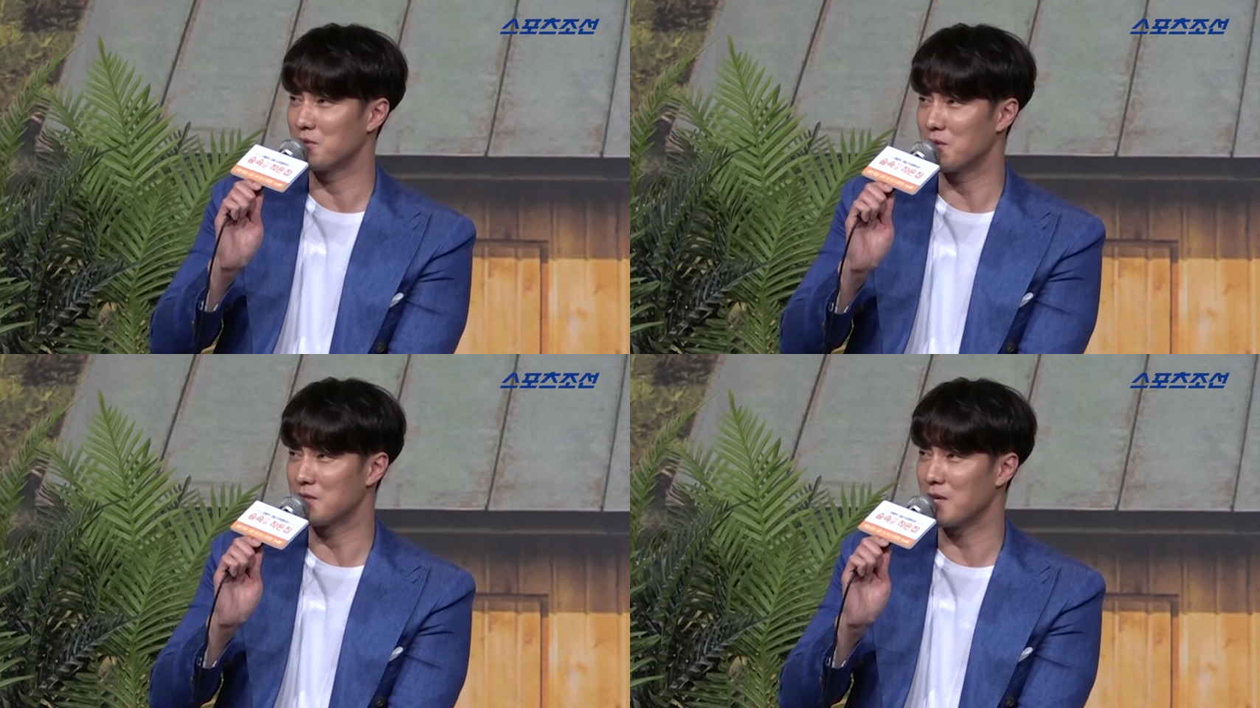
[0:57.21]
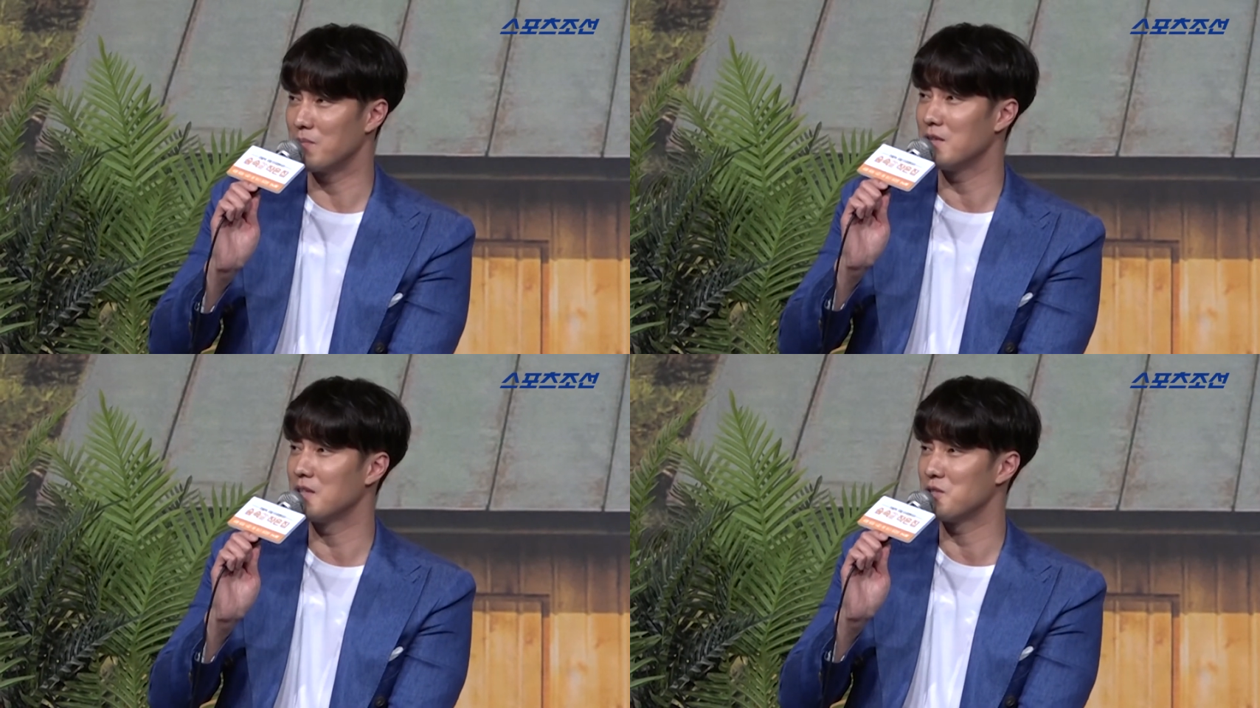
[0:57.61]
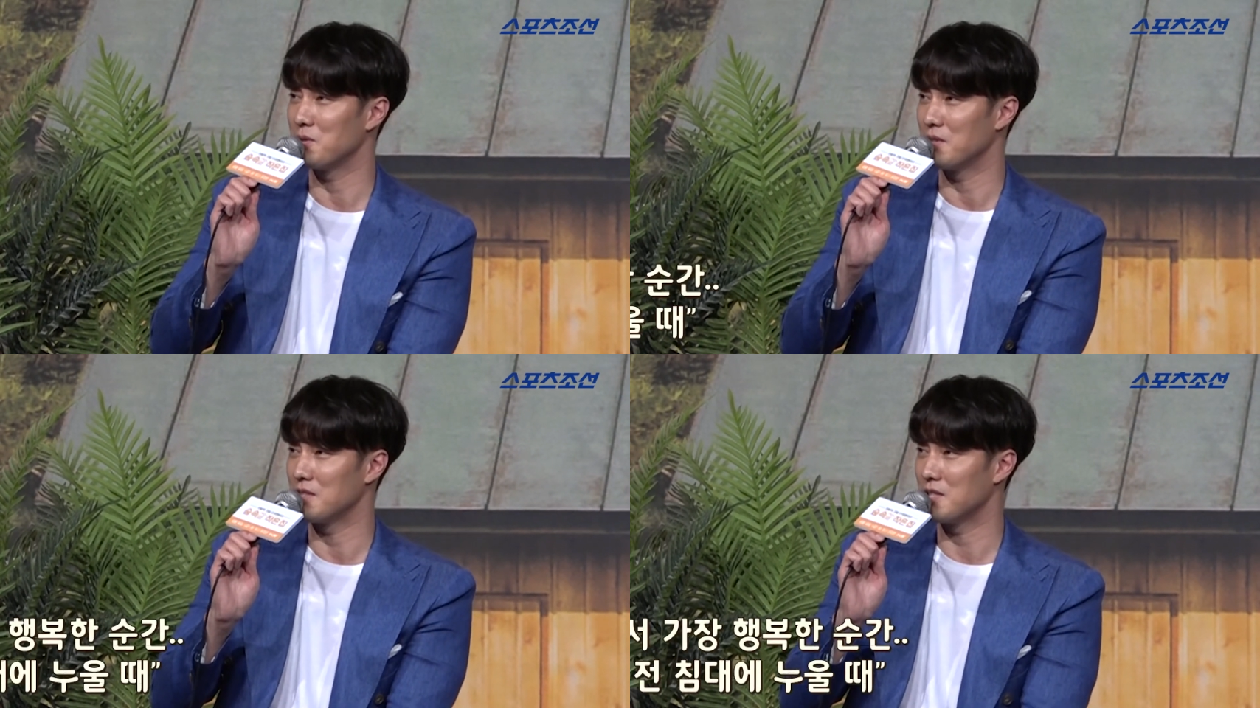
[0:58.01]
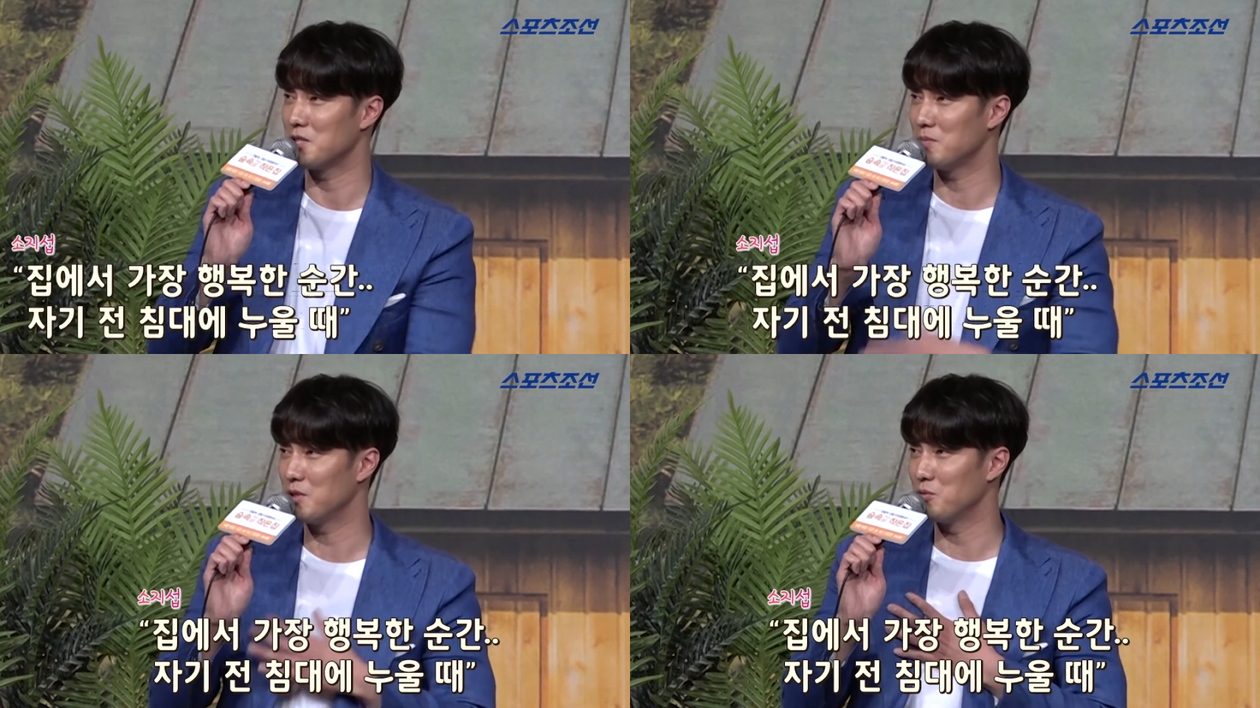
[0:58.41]
건 잠들기 전에 제
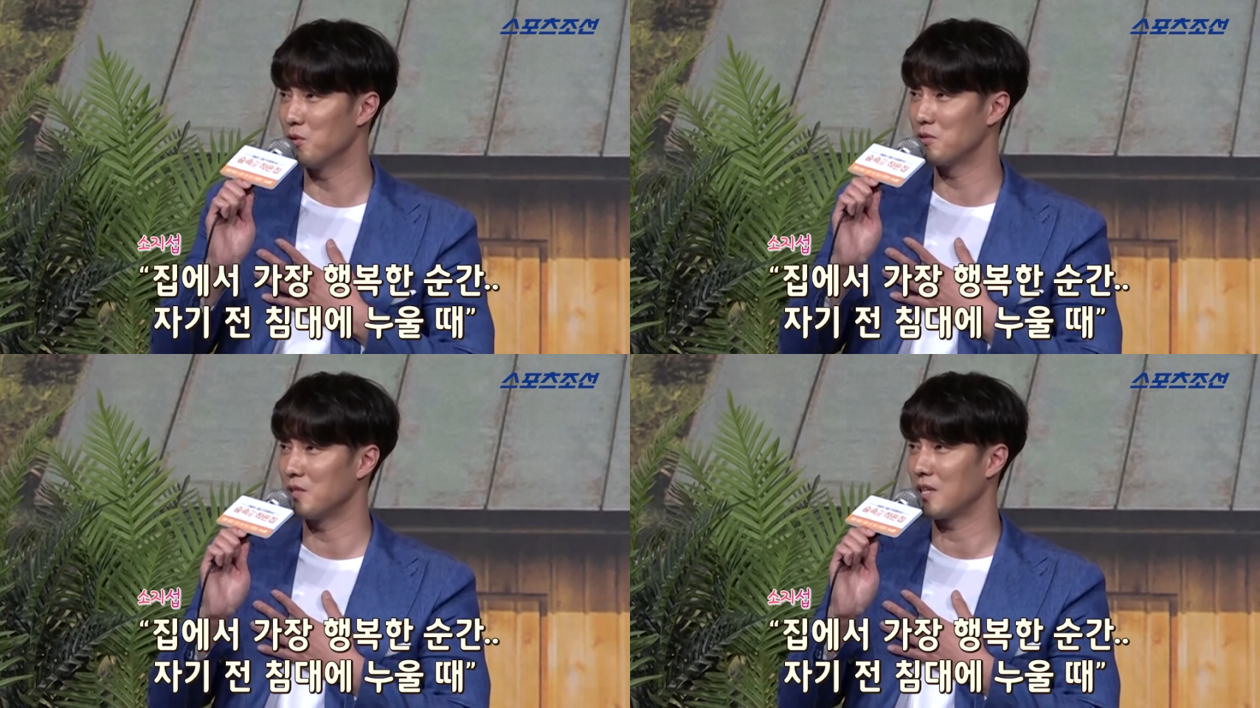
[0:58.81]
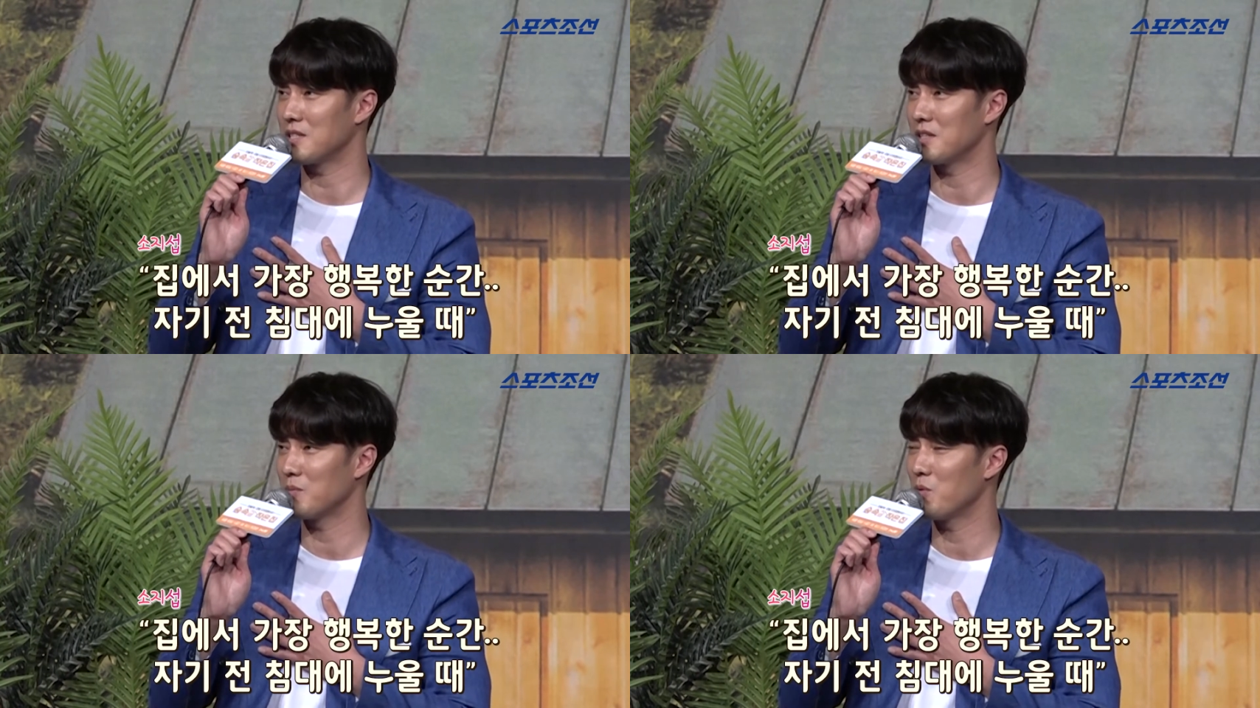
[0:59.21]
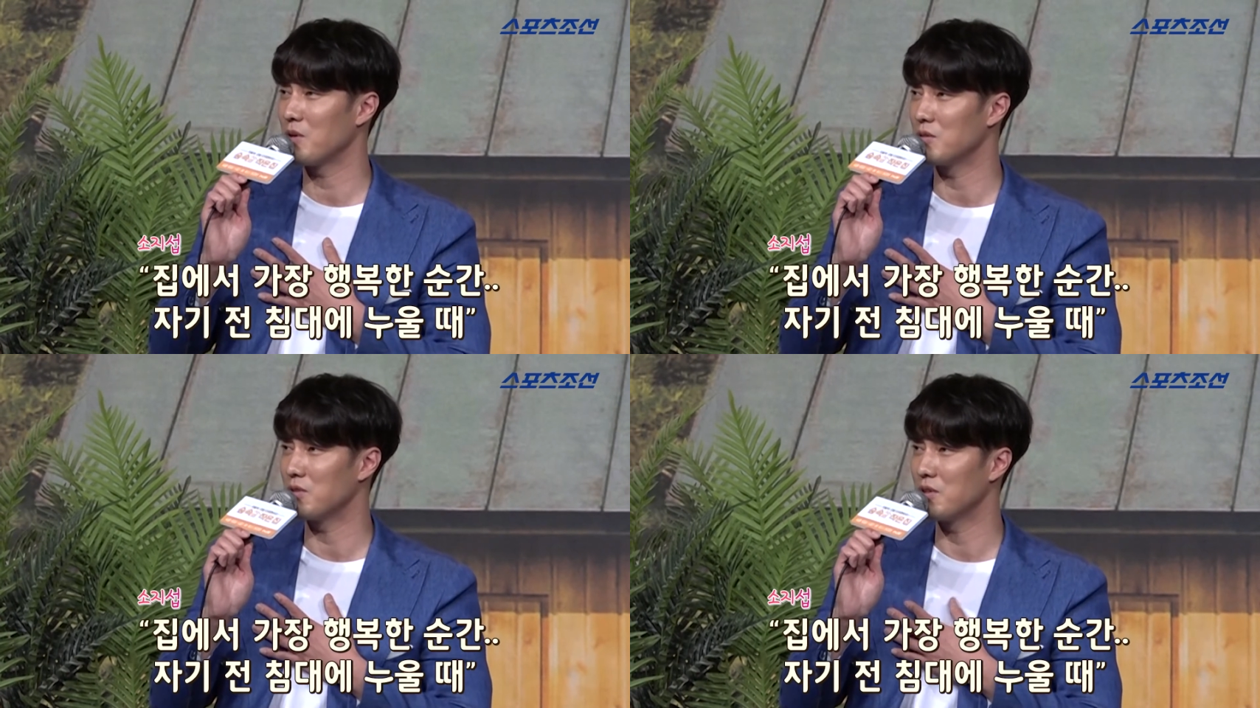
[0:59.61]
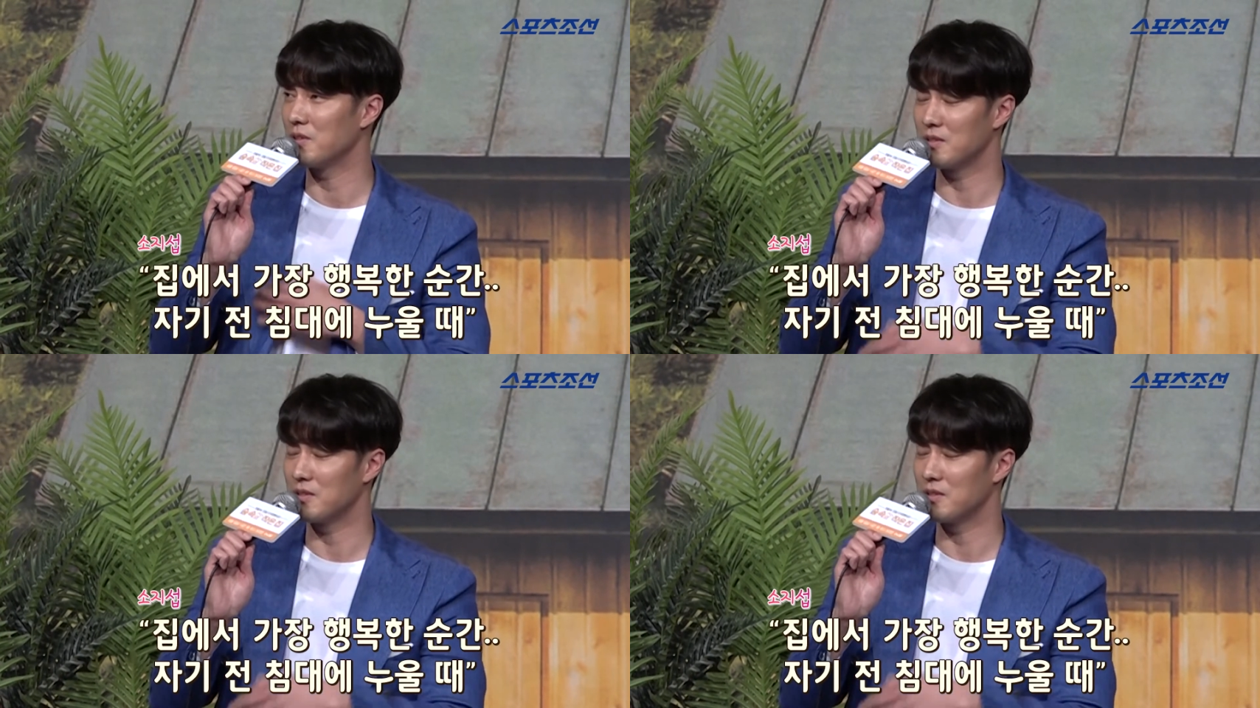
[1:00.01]
침대에 누웠을 때 가장 행복하고요.